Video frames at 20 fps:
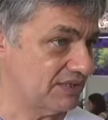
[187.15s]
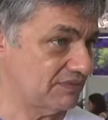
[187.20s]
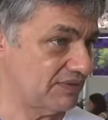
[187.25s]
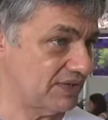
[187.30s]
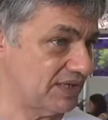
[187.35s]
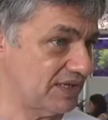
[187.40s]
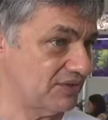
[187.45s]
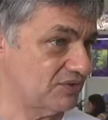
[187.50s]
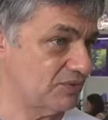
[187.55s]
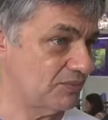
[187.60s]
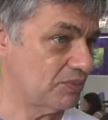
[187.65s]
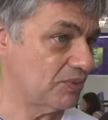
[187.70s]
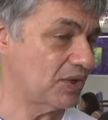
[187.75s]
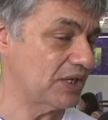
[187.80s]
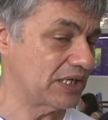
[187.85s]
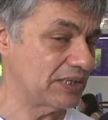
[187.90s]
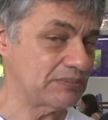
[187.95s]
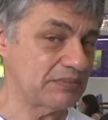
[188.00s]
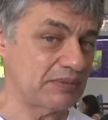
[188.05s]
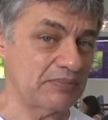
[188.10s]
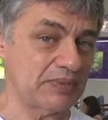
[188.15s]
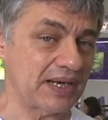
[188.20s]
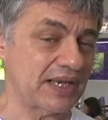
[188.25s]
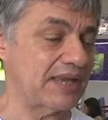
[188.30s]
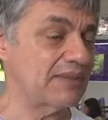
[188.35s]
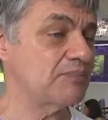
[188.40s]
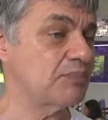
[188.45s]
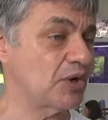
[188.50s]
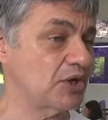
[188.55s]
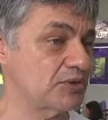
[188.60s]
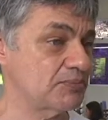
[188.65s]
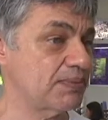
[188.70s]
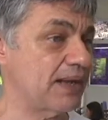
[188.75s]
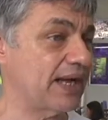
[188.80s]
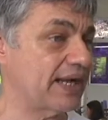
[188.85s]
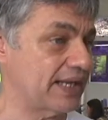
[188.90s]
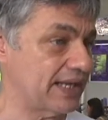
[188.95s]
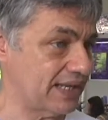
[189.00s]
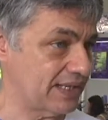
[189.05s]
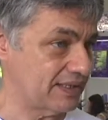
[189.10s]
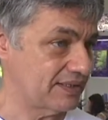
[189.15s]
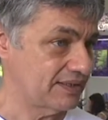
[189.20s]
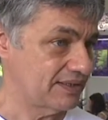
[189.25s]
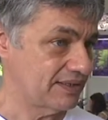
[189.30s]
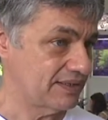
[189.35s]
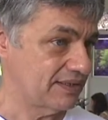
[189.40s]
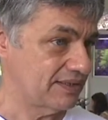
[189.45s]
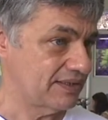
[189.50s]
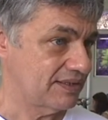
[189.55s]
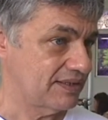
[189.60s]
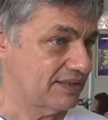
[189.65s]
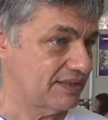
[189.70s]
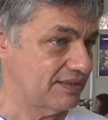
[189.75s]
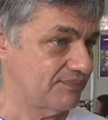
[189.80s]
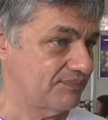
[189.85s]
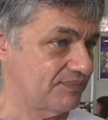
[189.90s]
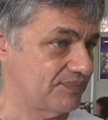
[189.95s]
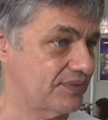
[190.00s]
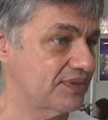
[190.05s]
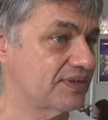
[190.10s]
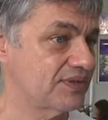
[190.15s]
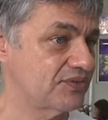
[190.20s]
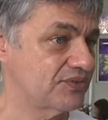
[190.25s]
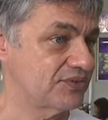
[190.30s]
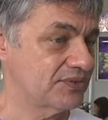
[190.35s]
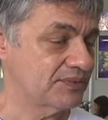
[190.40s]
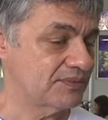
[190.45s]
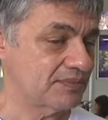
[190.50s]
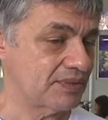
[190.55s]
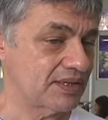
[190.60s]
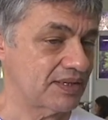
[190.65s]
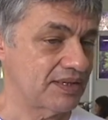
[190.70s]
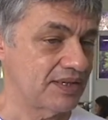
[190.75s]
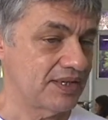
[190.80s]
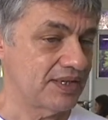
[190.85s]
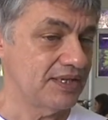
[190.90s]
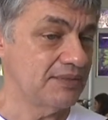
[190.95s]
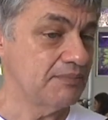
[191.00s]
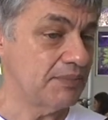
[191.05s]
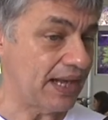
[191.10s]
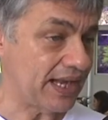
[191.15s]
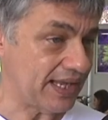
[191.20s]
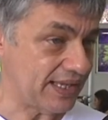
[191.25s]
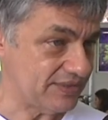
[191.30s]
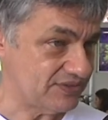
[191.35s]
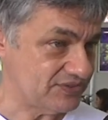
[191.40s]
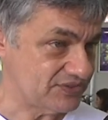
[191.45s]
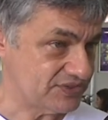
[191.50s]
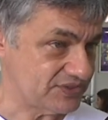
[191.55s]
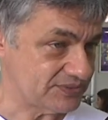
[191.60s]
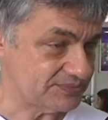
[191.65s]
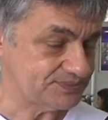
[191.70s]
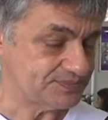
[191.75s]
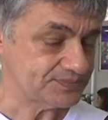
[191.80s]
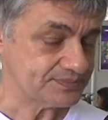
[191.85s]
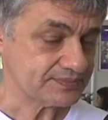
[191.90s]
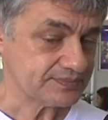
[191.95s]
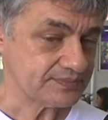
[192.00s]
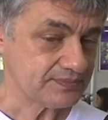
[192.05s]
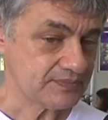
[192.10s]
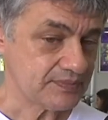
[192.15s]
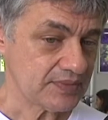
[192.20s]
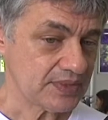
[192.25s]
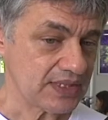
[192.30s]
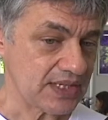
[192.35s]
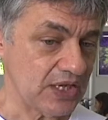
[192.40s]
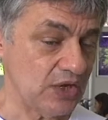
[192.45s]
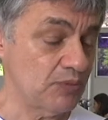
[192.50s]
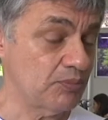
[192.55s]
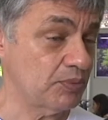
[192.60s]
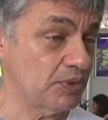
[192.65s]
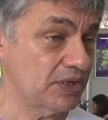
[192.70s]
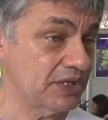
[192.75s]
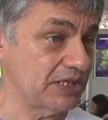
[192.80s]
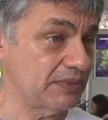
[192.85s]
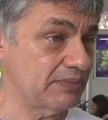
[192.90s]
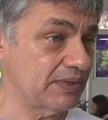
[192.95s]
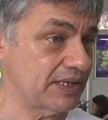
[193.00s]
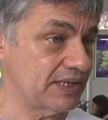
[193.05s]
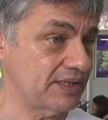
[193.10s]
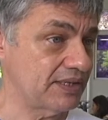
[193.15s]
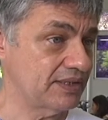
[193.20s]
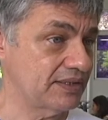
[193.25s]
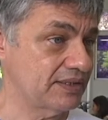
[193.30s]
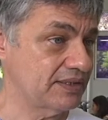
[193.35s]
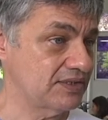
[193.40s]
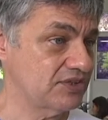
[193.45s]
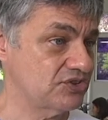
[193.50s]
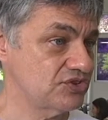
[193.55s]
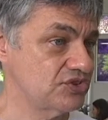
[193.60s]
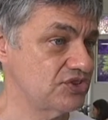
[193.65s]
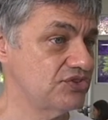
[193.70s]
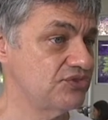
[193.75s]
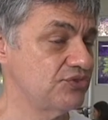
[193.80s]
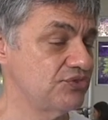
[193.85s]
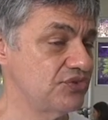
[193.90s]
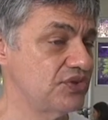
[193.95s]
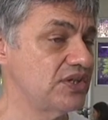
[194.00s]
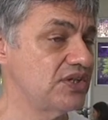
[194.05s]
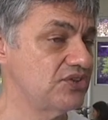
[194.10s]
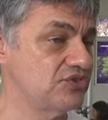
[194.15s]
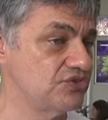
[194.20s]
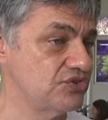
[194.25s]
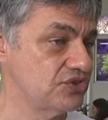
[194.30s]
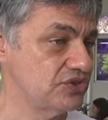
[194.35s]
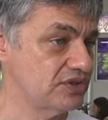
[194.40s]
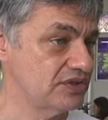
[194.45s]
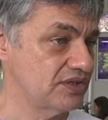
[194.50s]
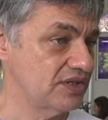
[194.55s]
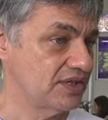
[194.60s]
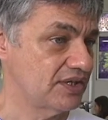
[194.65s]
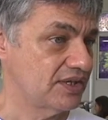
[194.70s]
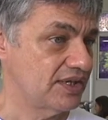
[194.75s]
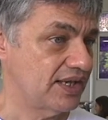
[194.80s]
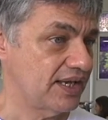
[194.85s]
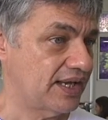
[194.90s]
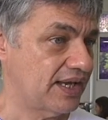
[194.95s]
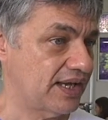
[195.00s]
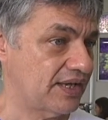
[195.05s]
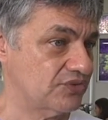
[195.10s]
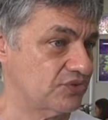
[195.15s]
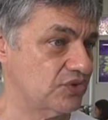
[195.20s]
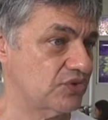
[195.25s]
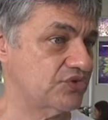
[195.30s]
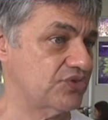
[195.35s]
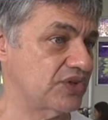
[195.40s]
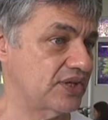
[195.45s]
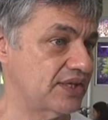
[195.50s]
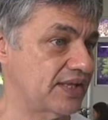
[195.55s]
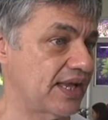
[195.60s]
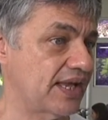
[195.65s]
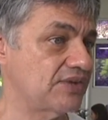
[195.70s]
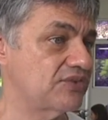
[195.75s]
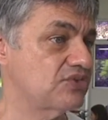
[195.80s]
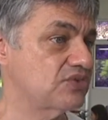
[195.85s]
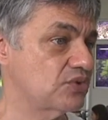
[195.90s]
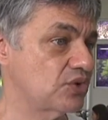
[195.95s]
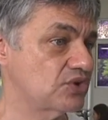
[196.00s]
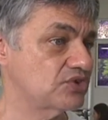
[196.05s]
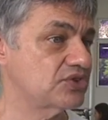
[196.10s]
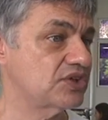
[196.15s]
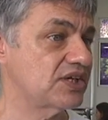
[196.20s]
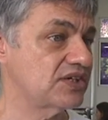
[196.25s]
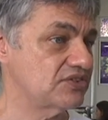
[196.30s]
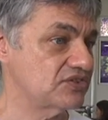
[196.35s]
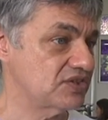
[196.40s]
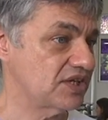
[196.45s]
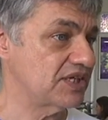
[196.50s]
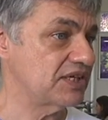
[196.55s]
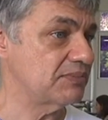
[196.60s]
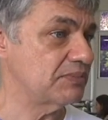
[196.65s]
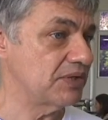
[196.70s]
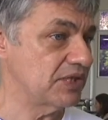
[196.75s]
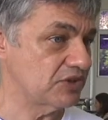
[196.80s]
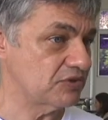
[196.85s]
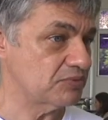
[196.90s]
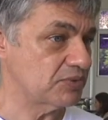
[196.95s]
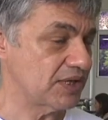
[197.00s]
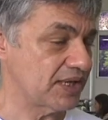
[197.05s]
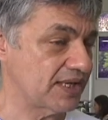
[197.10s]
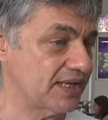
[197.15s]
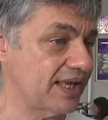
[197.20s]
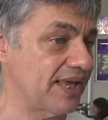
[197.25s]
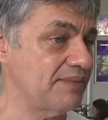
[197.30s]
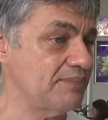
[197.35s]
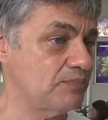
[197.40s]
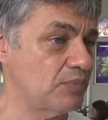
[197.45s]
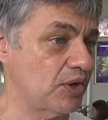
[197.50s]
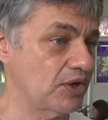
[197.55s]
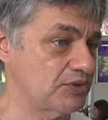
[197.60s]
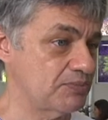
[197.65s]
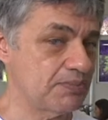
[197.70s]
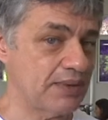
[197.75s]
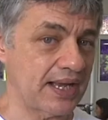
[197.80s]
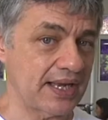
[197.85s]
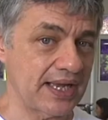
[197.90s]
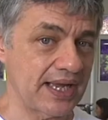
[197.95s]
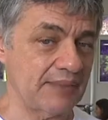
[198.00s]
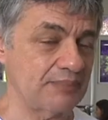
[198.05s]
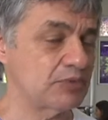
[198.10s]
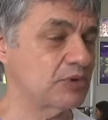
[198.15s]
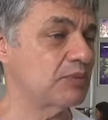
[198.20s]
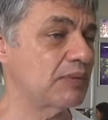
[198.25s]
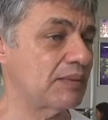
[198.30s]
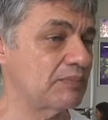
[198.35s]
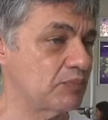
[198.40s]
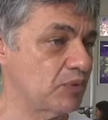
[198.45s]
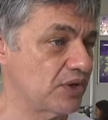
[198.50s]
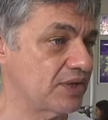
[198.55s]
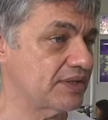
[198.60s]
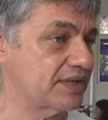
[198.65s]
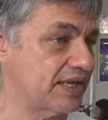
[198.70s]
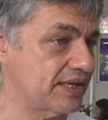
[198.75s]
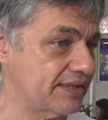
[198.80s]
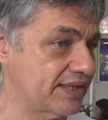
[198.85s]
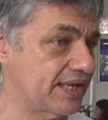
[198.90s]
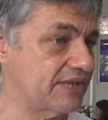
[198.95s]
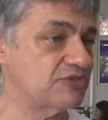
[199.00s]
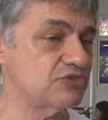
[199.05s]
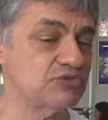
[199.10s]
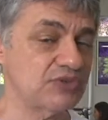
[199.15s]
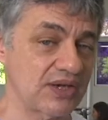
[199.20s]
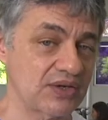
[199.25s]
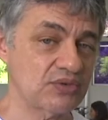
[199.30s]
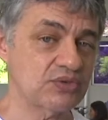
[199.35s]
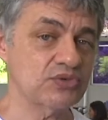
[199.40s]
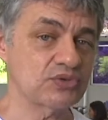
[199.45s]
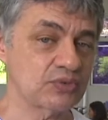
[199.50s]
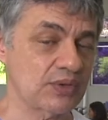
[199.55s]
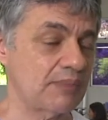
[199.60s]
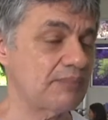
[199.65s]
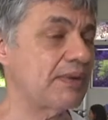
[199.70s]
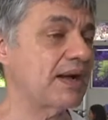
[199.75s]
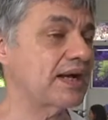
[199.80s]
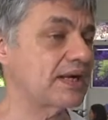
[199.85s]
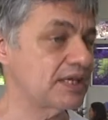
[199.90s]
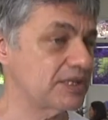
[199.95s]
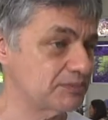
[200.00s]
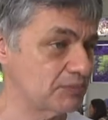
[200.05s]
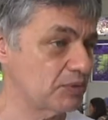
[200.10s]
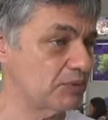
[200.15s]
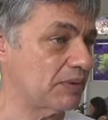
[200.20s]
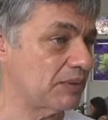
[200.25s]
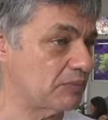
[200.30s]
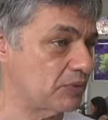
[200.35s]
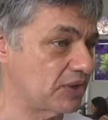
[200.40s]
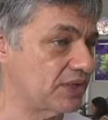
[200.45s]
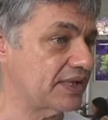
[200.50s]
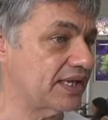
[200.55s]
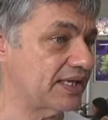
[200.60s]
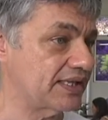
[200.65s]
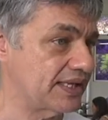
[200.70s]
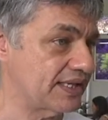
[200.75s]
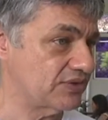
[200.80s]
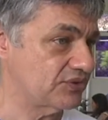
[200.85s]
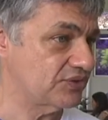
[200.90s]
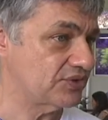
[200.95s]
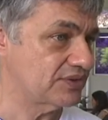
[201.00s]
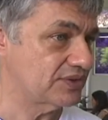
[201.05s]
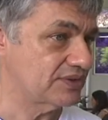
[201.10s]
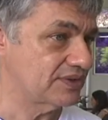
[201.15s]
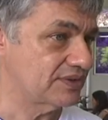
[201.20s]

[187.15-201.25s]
Na verdade, é um programa para quem pode pagar, entende? E mais, é um programa que divide a sociedade em dois grandes segmentos, porque quem pode pagar por uma boa internet vai continuar pagando por uma boa internet.